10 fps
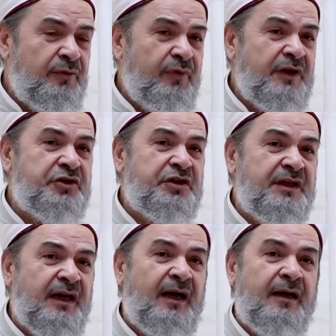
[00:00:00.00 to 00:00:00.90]
ve
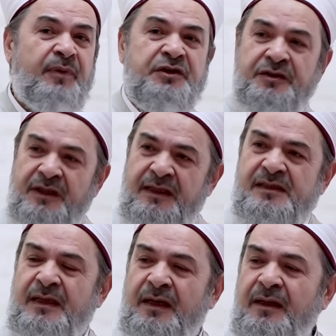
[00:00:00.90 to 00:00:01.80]
Şia başında da
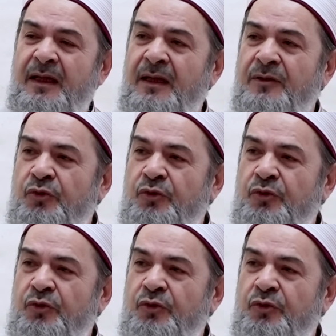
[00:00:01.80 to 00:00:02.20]
sarık ha